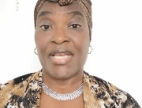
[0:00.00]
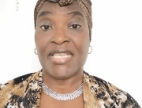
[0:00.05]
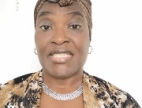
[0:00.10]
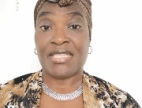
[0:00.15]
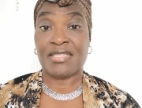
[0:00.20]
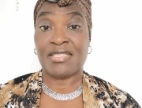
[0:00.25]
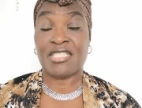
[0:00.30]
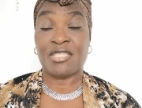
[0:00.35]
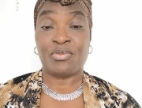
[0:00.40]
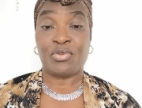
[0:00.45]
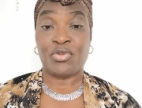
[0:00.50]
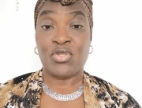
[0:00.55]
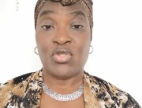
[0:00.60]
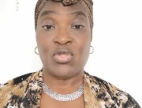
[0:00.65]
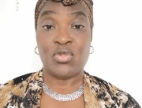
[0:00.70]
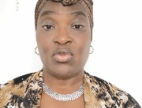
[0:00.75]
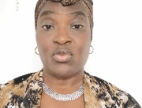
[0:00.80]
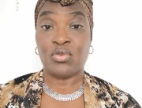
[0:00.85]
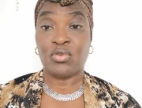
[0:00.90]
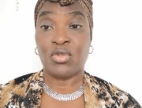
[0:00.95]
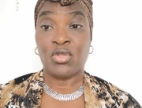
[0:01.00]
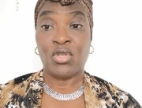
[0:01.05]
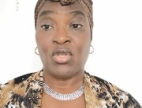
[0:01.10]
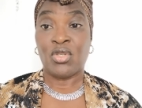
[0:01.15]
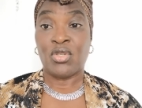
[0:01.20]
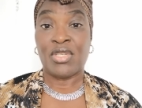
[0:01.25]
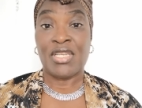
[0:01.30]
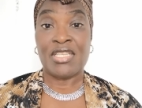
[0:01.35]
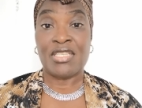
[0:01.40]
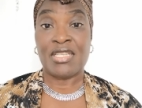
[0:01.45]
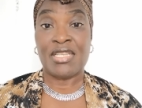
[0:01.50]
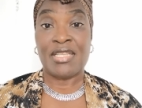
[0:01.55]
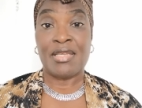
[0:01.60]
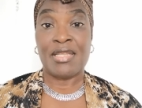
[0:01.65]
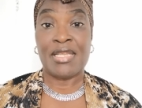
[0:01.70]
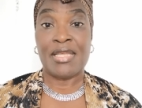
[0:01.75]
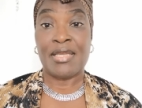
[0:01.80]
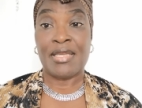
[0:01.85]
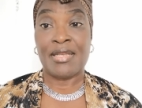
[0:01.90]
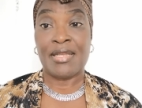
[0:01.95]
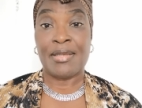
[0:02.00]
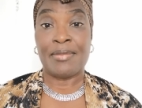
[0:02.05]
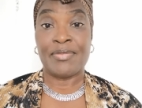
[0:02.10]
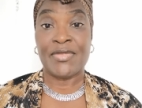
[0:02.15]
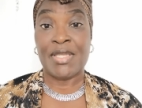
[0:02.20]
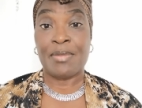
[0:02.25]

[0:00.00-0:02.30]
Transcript: à sa disposition les,